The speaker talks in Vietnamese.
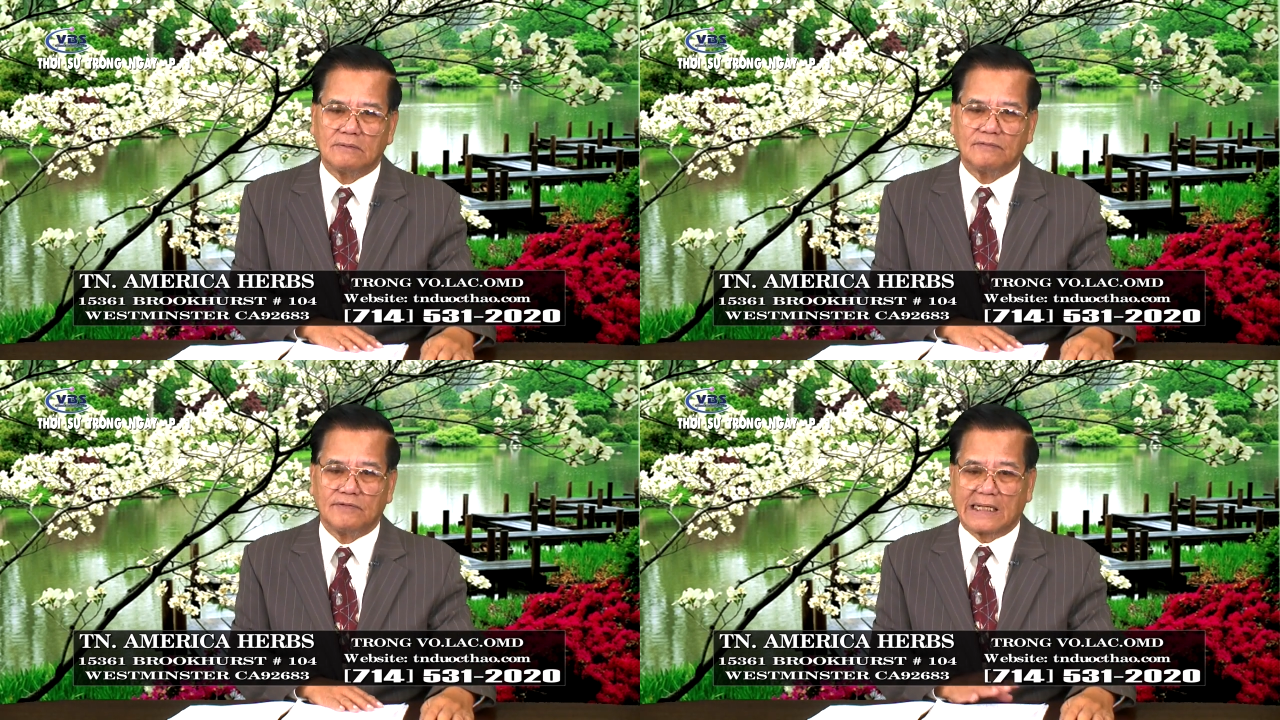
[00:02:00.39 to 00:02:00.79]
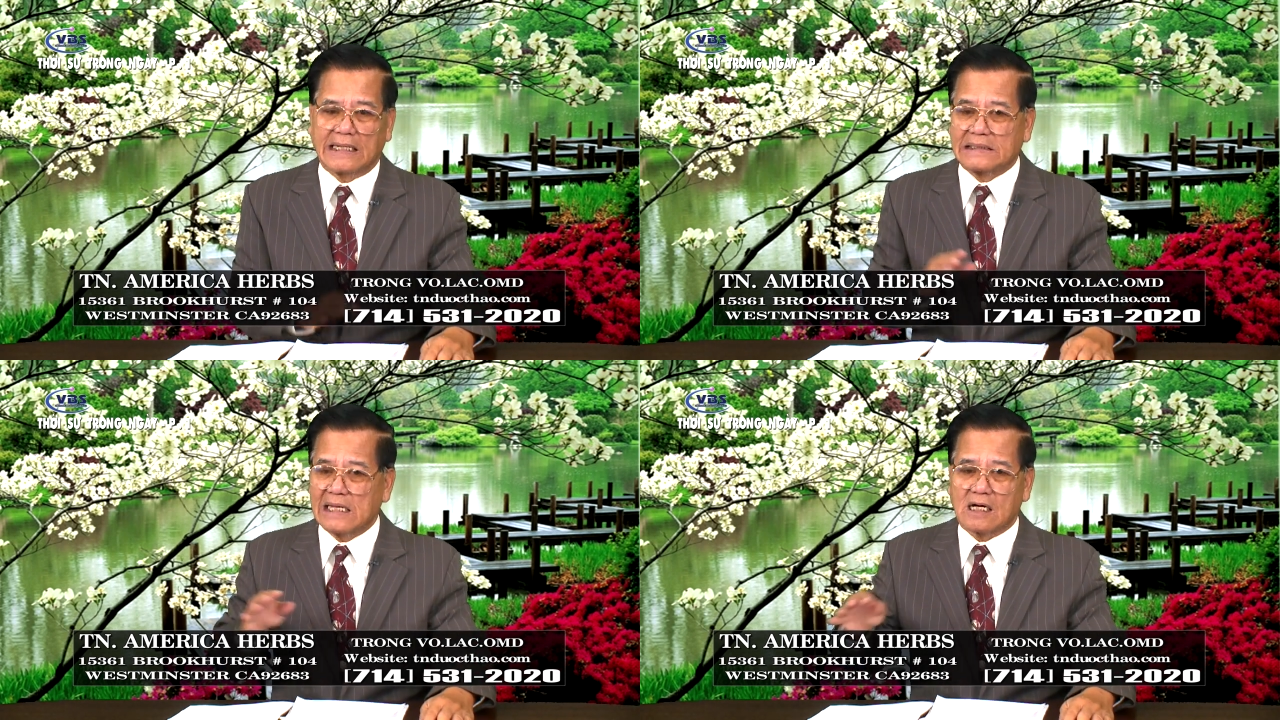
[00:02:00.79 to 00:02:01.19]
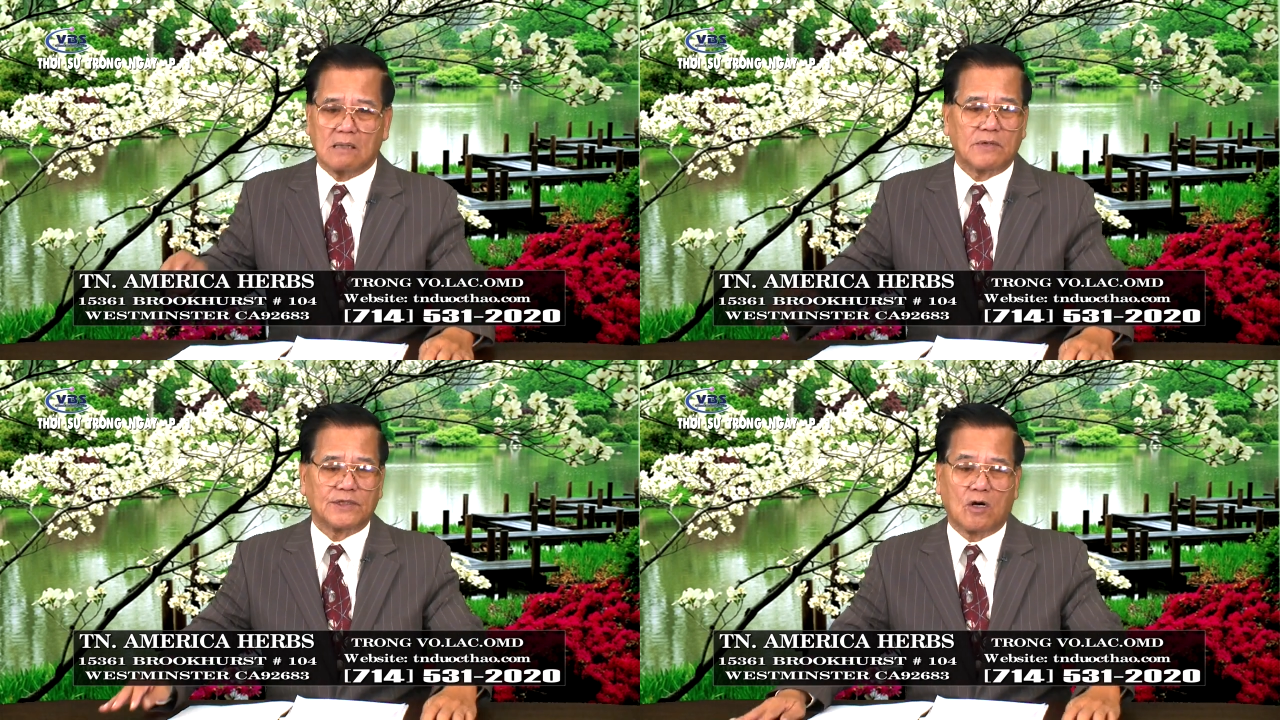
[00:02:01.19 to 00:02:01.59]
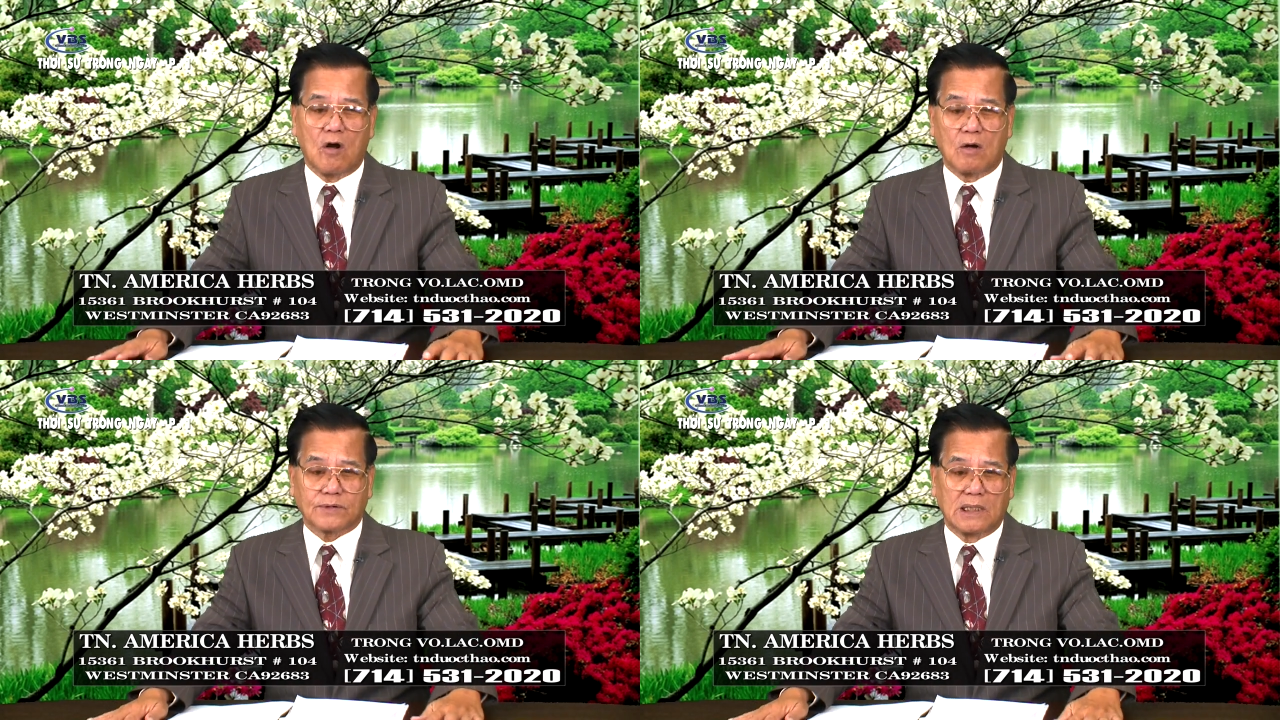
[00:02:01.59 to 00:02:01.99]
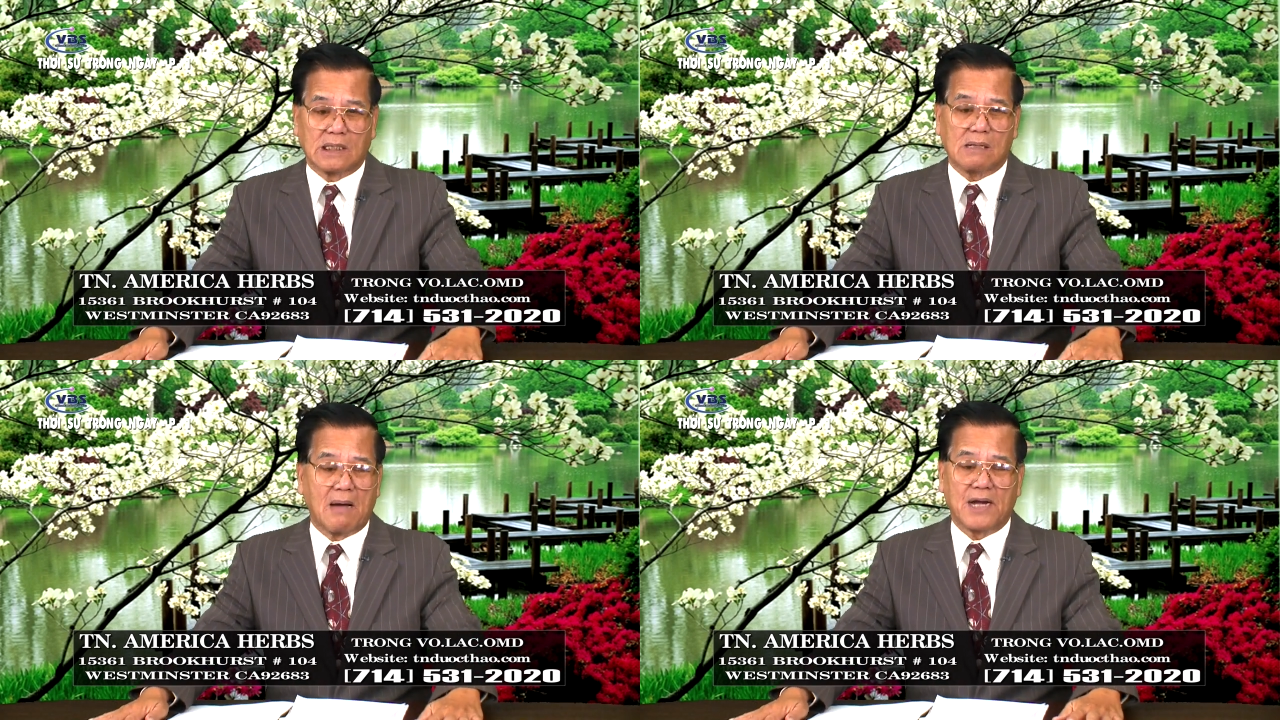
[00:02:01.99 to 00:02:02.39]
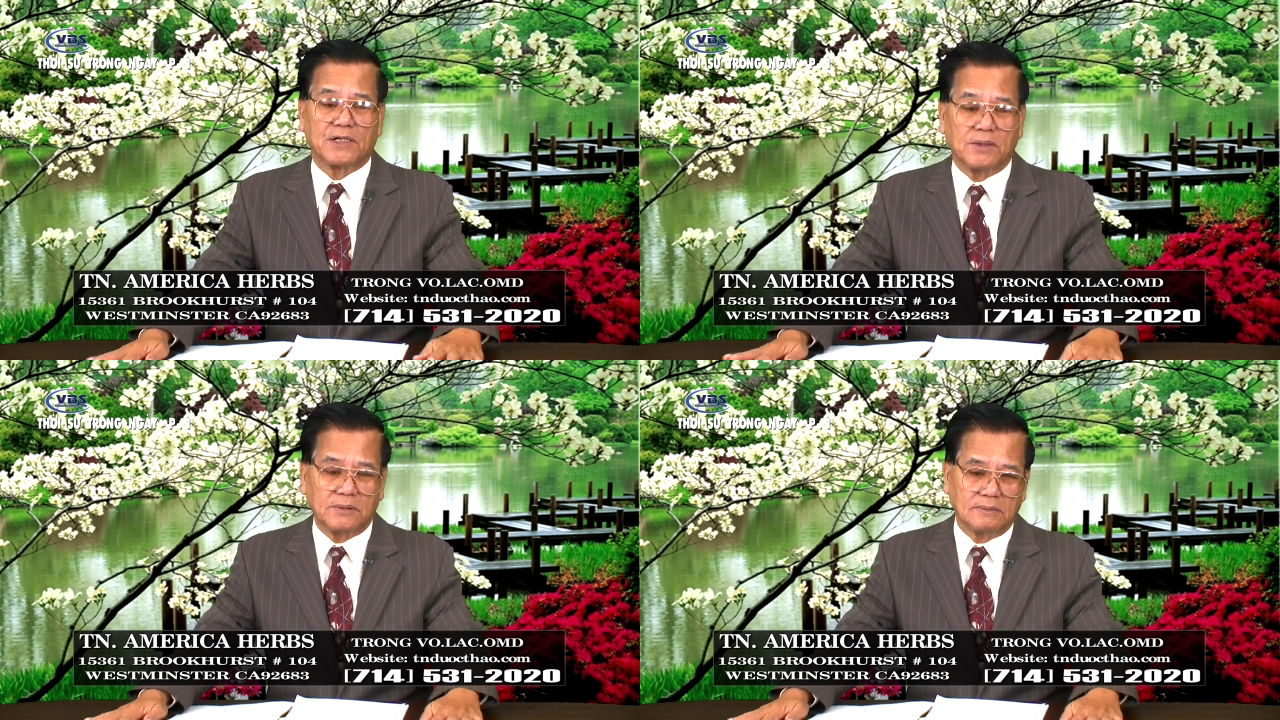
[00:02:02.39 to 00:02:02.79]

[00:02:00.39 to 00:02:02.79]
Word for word: Vì cảnh sát có bao giờ gọi học sinh là các bạn đâu,